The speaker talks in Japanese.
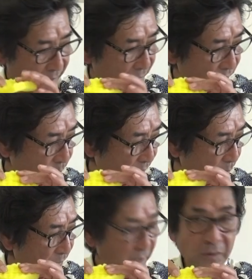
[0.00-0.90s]
あくま
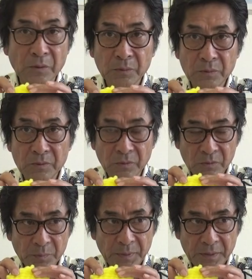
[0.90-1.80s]
でもねロット
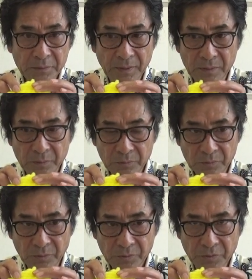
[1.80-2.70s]
の場合は
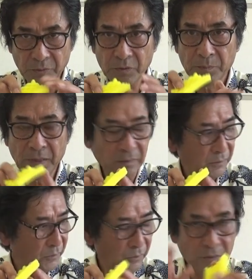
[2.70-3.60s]
ロットの表
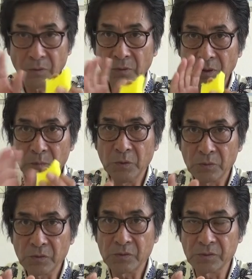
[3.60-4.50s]
面の汚れも
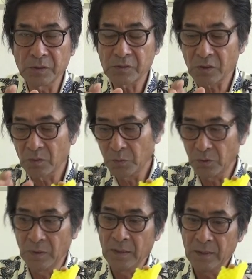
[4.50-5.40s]
落とすんですけど
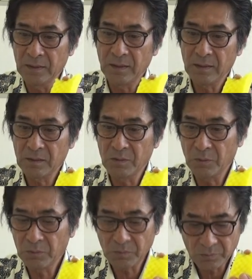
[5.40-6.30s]
もやはり
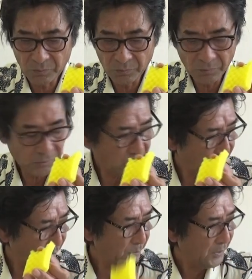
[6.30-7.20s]
ロットの表
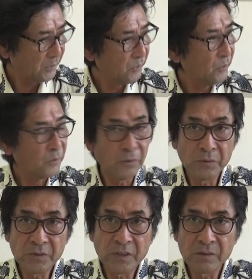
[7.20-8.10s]
面の
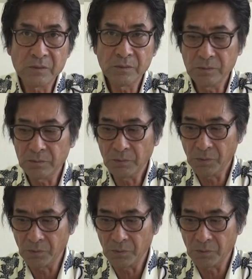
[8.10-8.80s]
コーティング